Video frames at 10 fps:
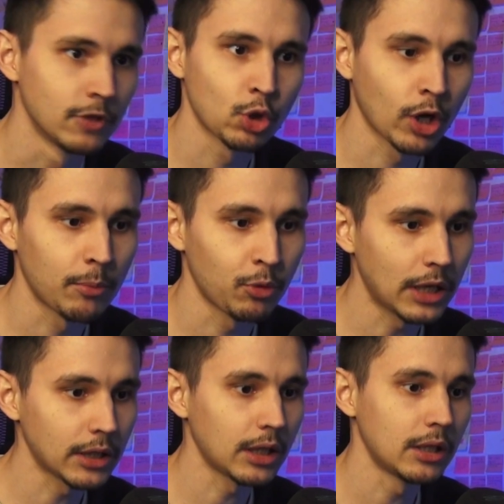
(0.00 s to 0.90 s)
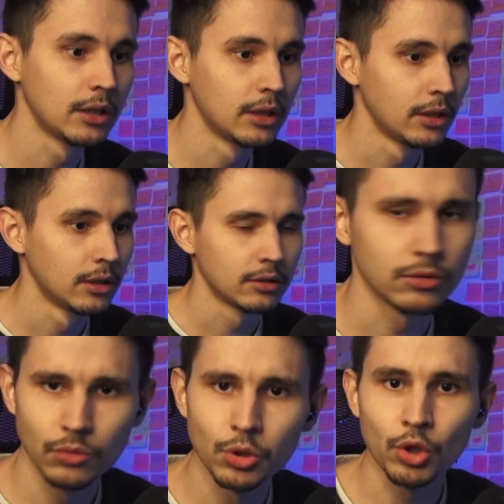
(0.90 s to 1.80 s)
высокая плата,
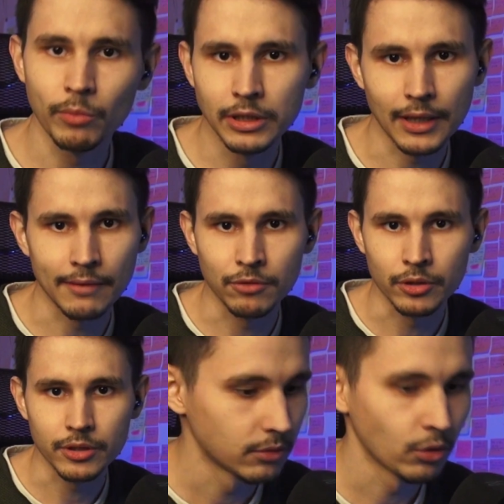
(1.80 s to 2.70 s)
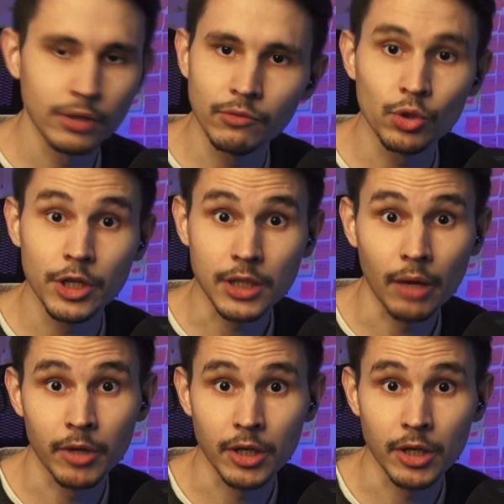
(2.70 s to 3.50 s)
ну и чтобы нравилось. Но это вы уже сами